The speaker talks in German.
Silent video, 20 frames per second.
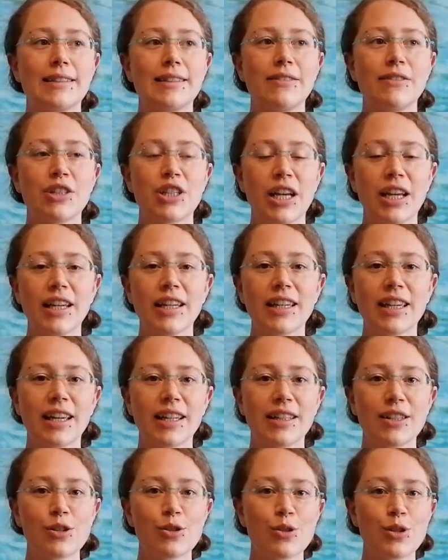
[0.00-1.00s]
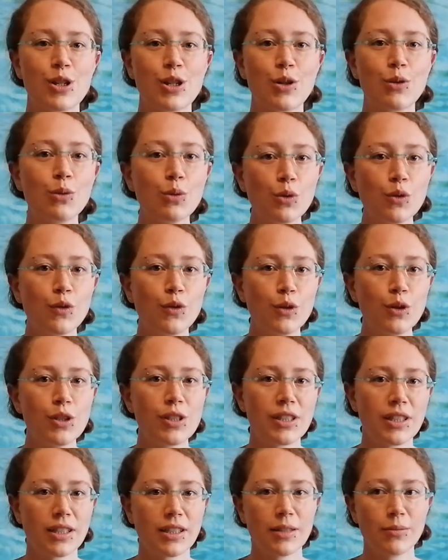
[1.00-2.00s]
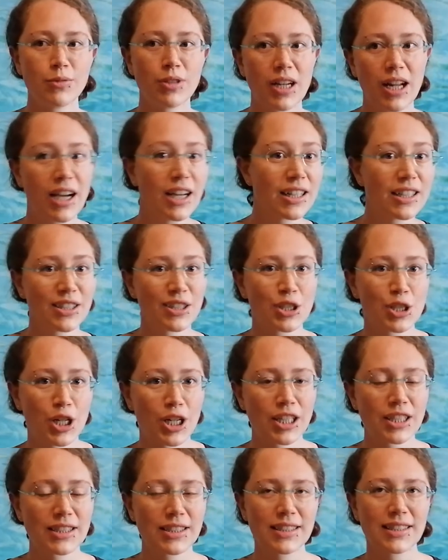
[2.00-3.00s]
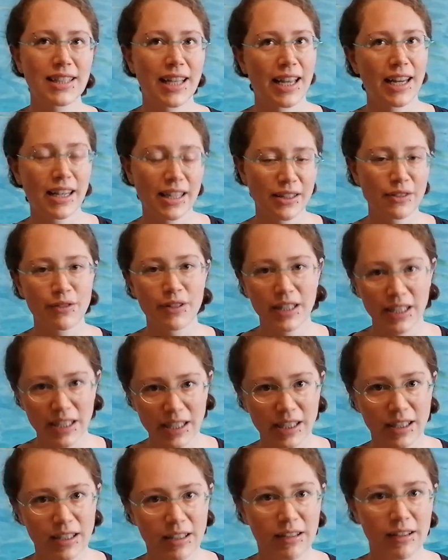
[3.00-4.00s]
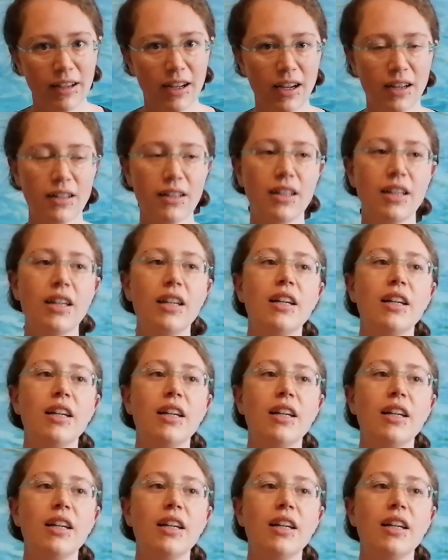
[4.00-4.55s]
Die Wahrscheinlichkeit, dass du dich gut fühlst, nachdem du Nachrichten schaust, ist relativ gering. Ja?